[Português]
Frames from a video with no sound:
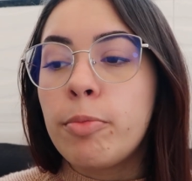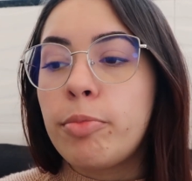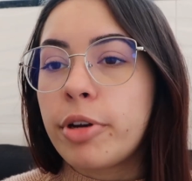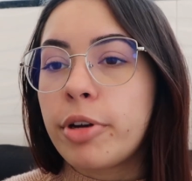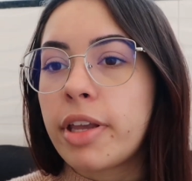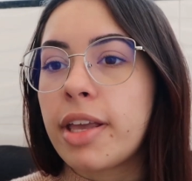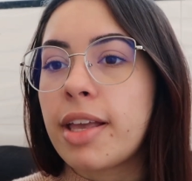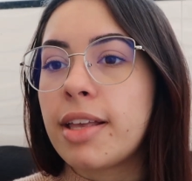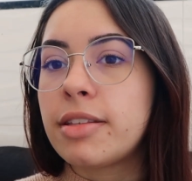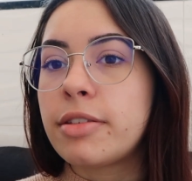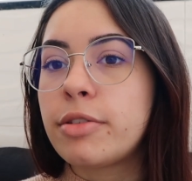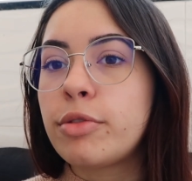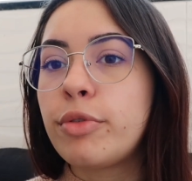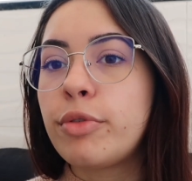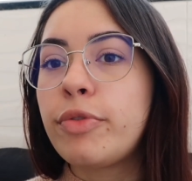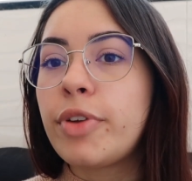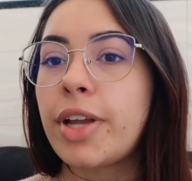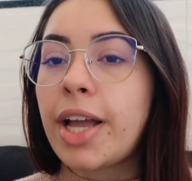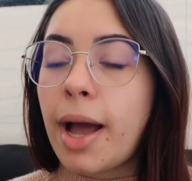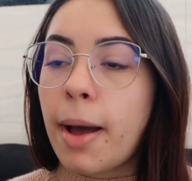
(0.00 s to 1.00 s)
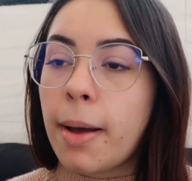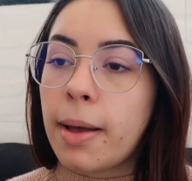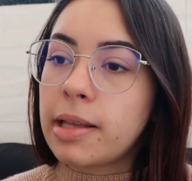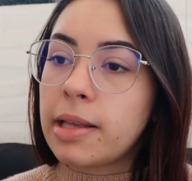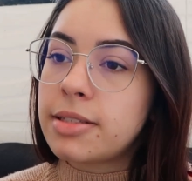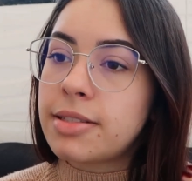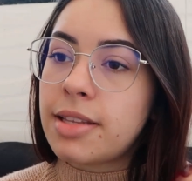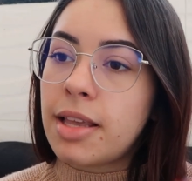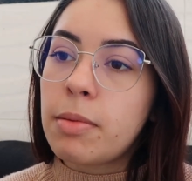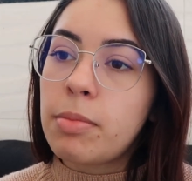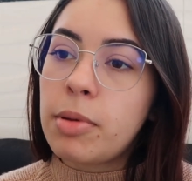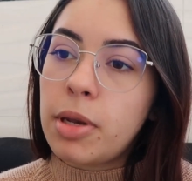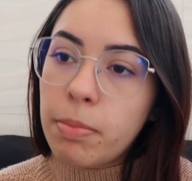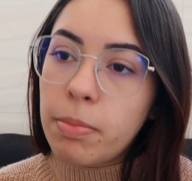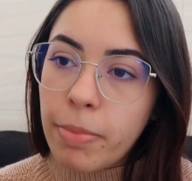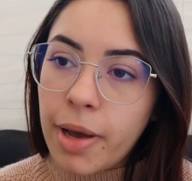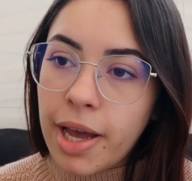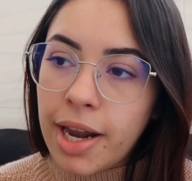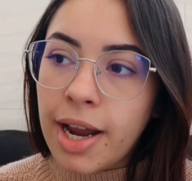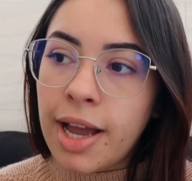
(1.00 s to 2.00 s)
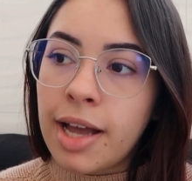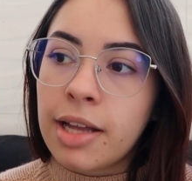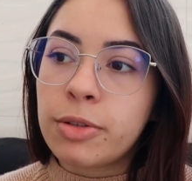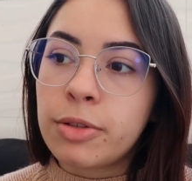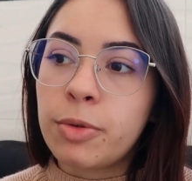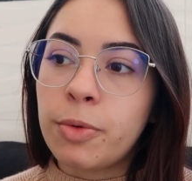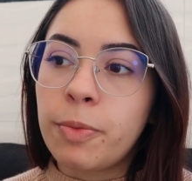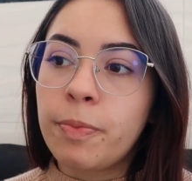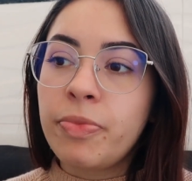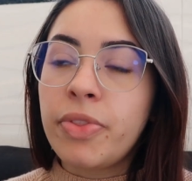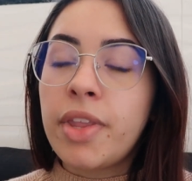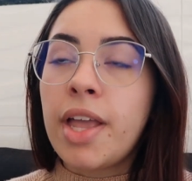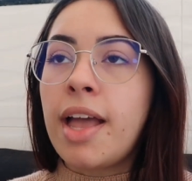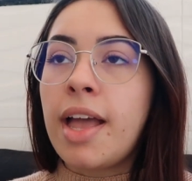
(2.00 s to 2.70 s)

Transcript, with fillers: Porque se tu ficar sempre parado,